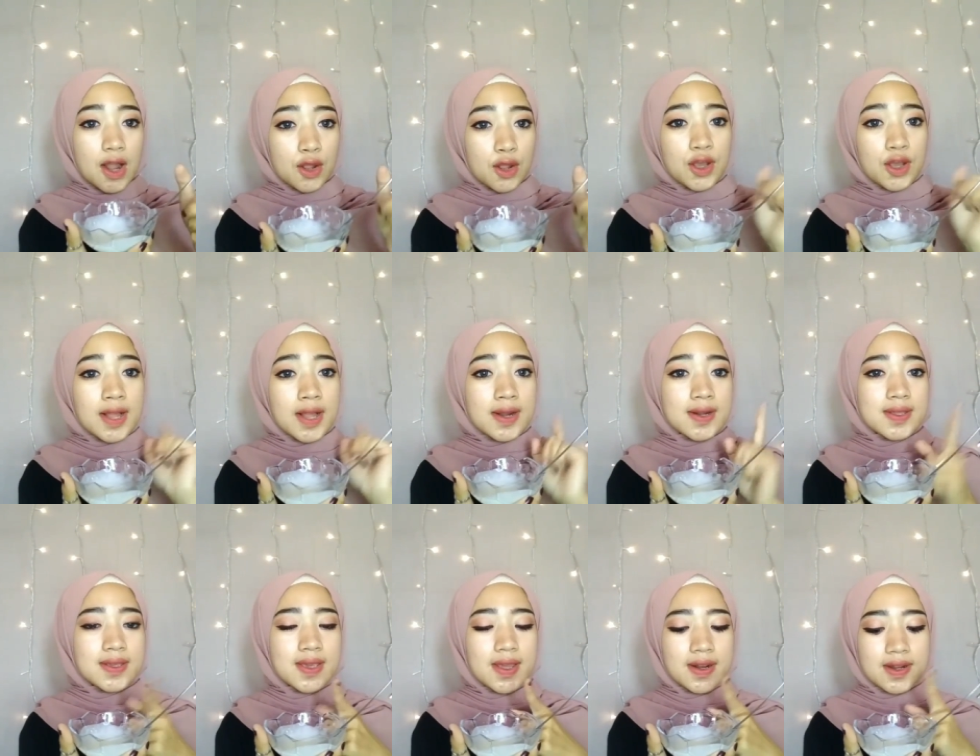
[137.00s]
kalau
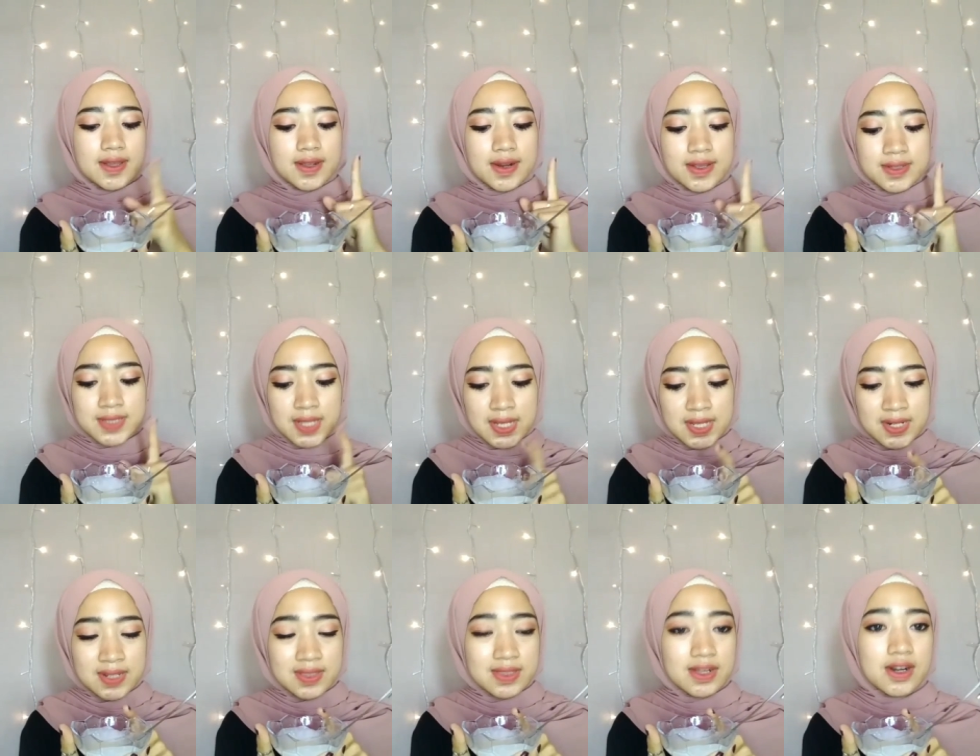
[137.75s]
kalian
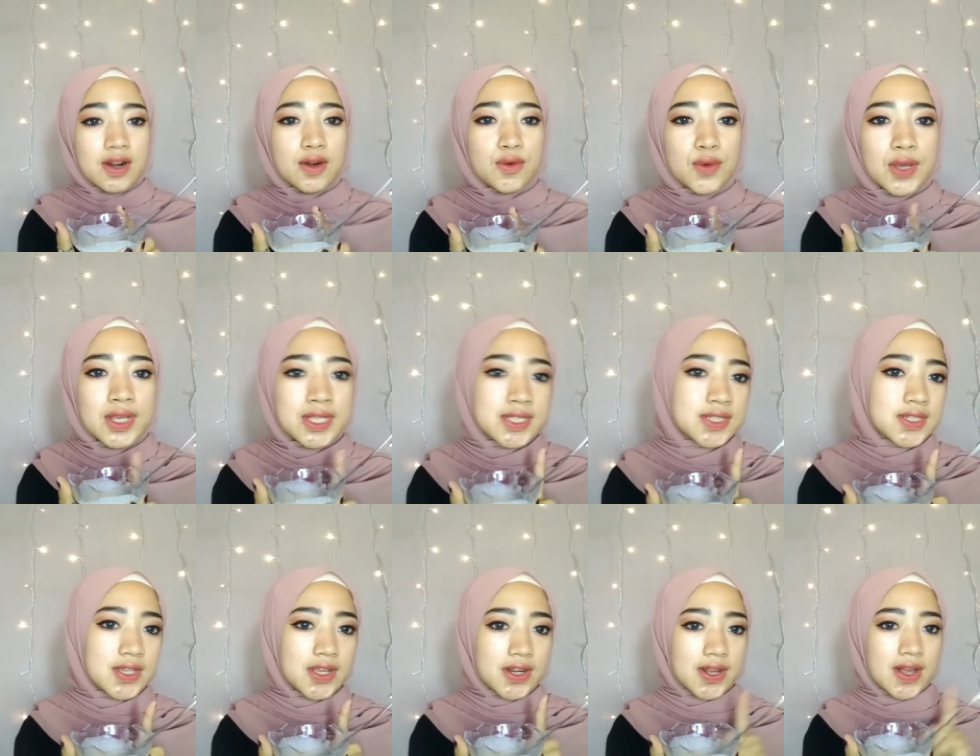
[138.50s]
ngerasa ini terlalu
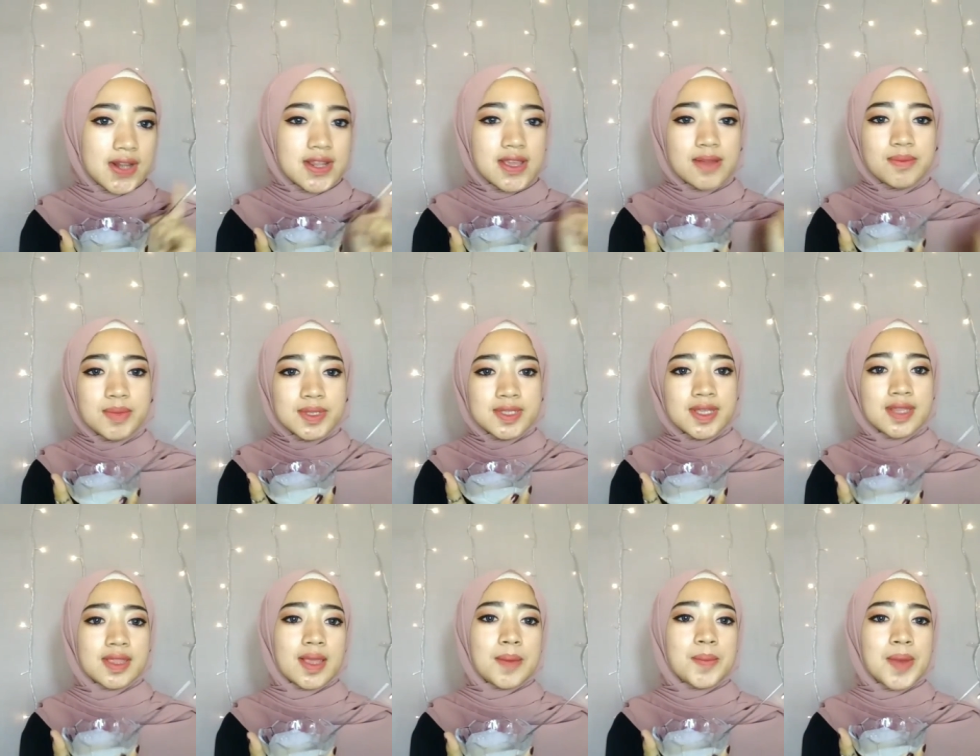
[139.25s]
encer, kalian
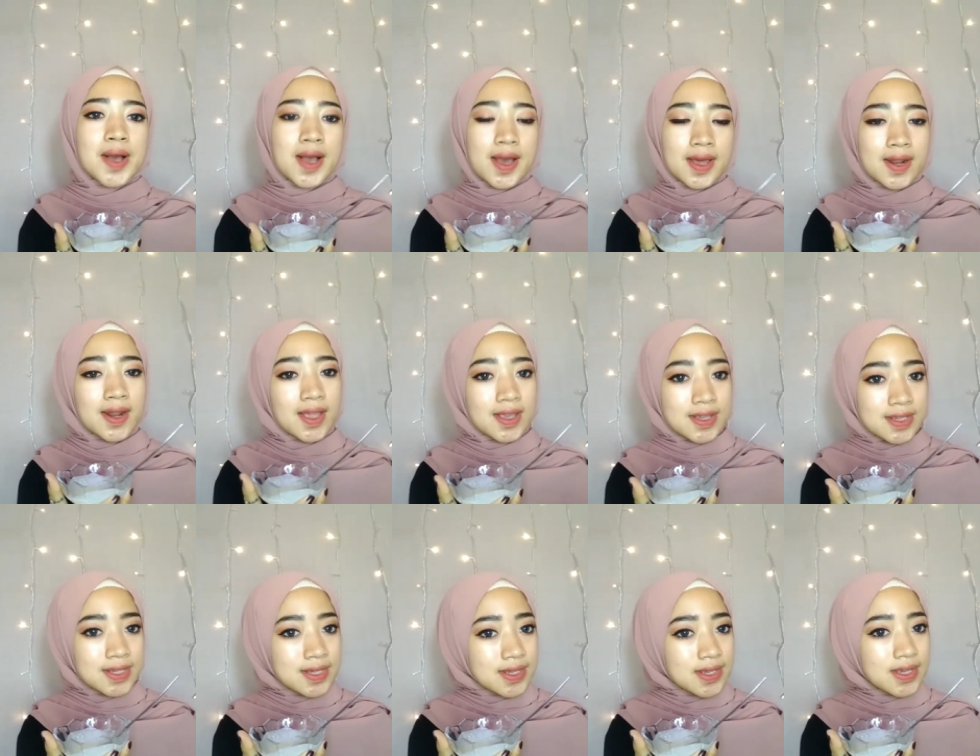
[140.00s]
bisa tambahkan
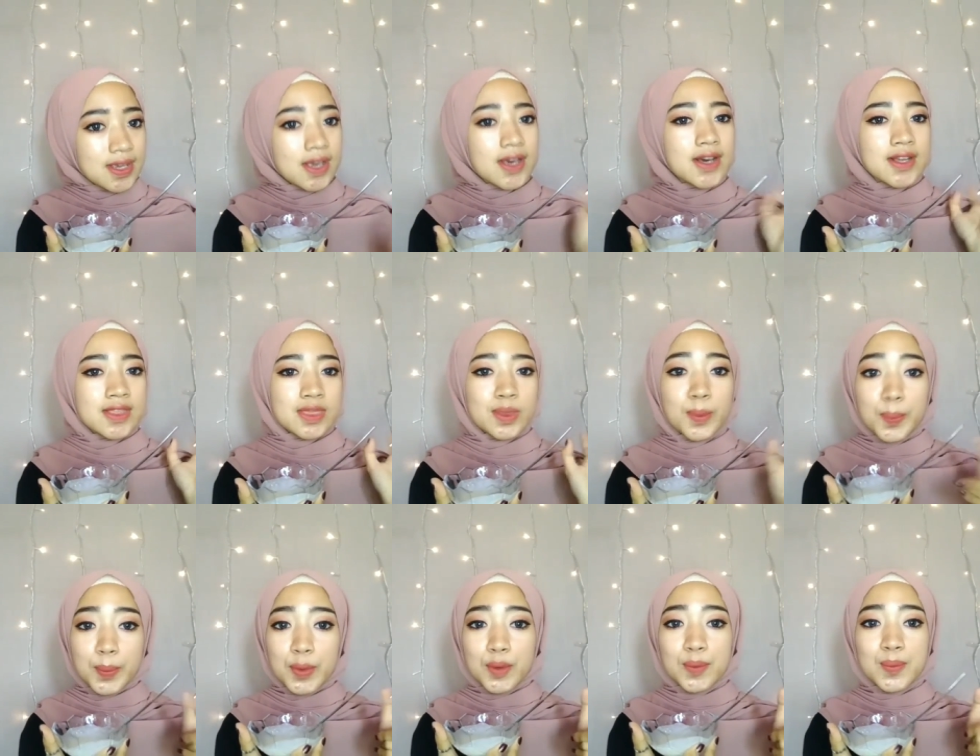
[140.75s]
lagi
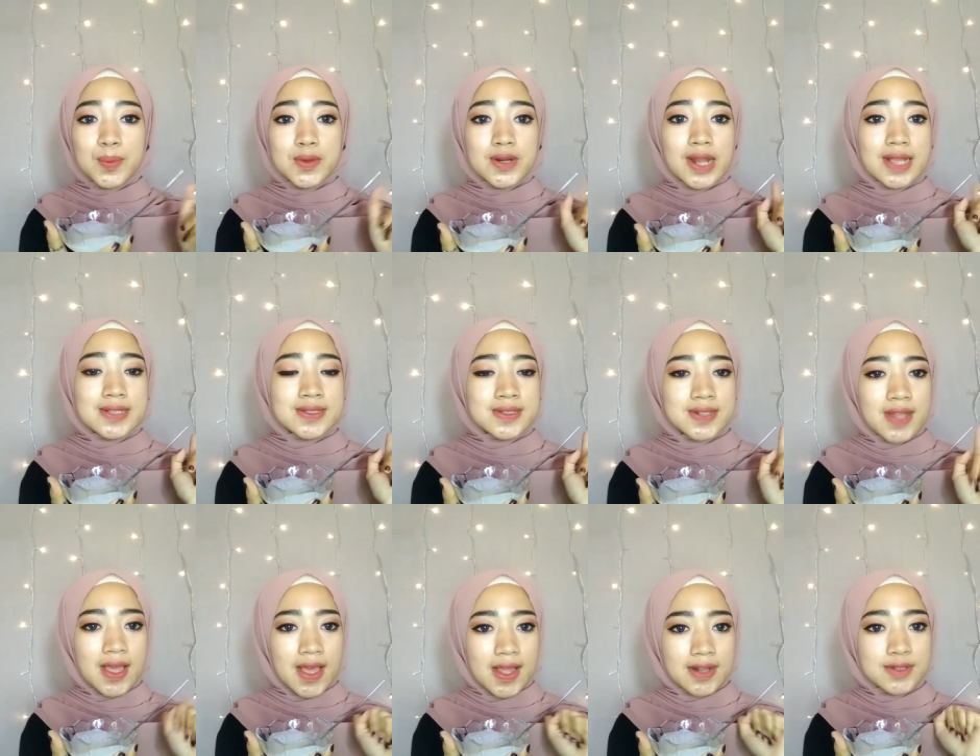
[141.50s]
tepung
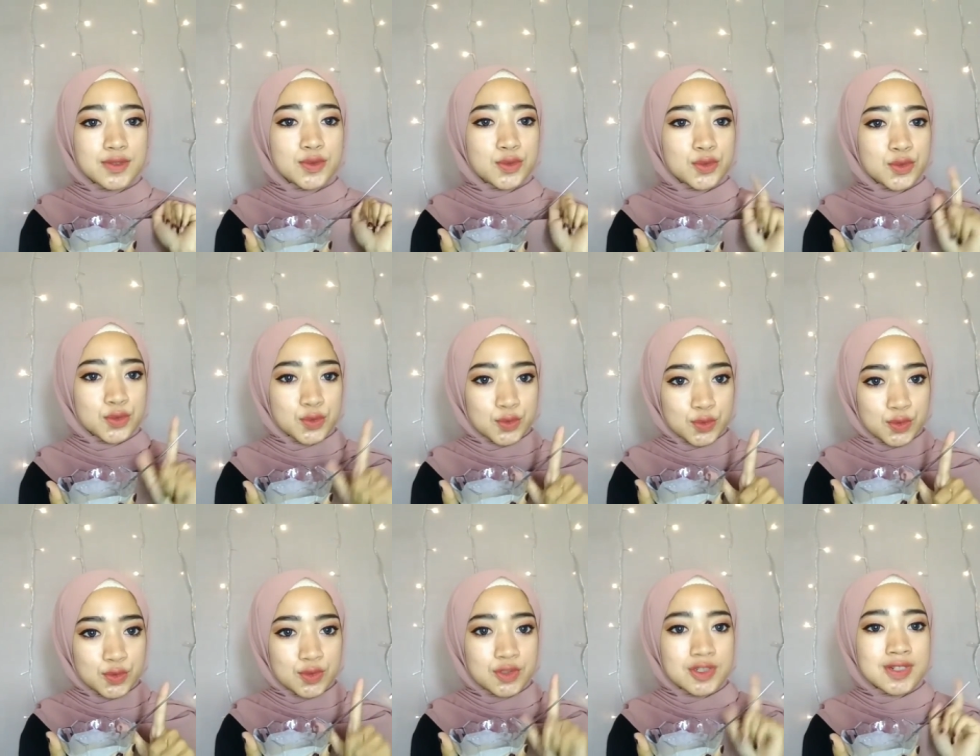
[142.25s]
beras dan
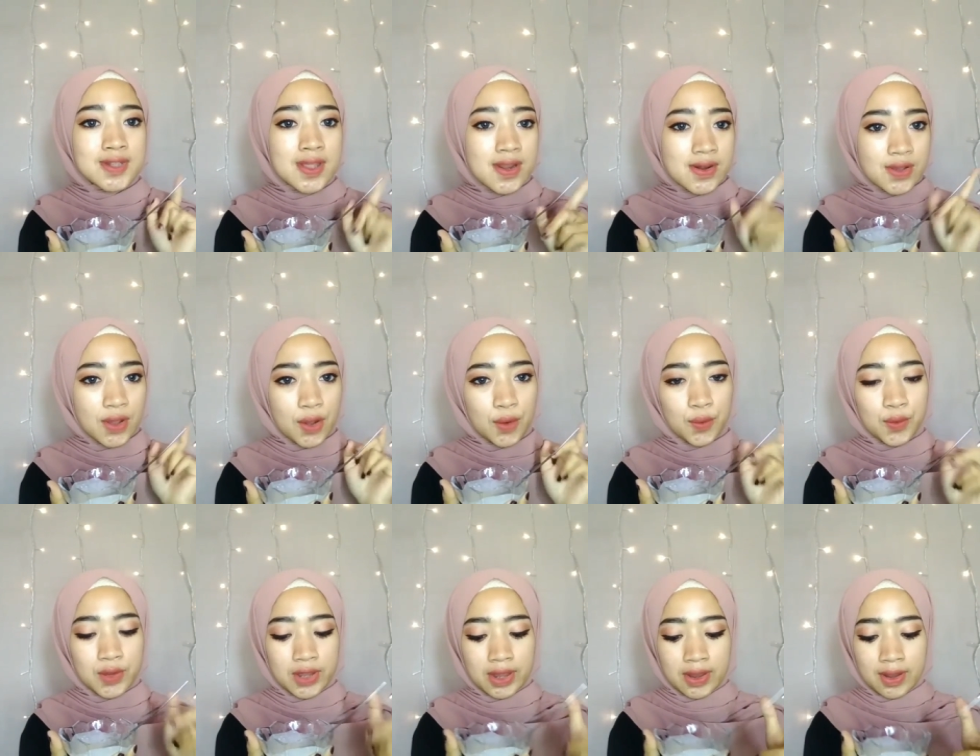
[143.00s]
susu dan
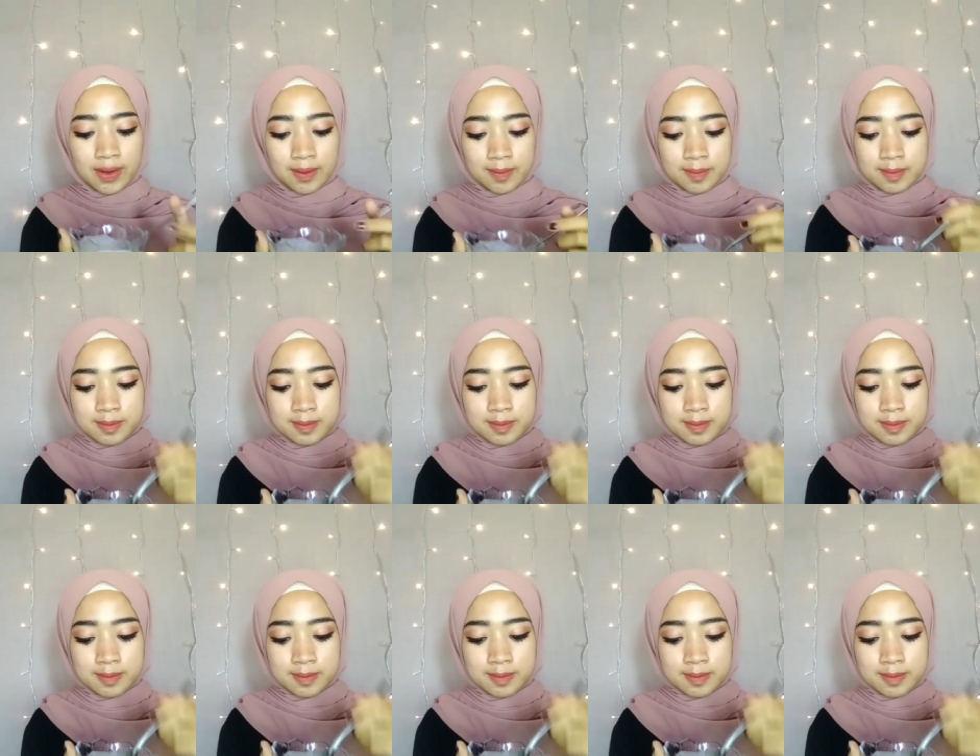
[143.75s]
kaumnya.